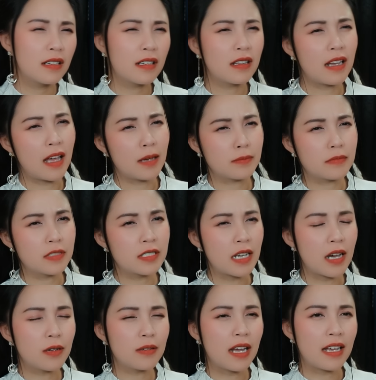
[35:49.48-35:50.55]
Làm
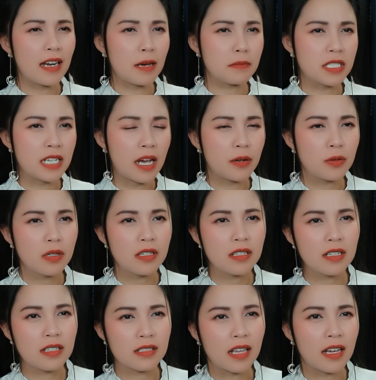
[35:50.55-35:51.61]
sao là làm sao?
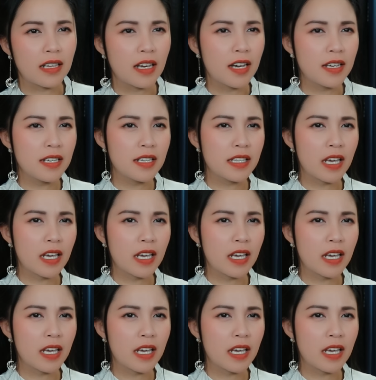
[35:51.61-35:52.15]
Thầy ấy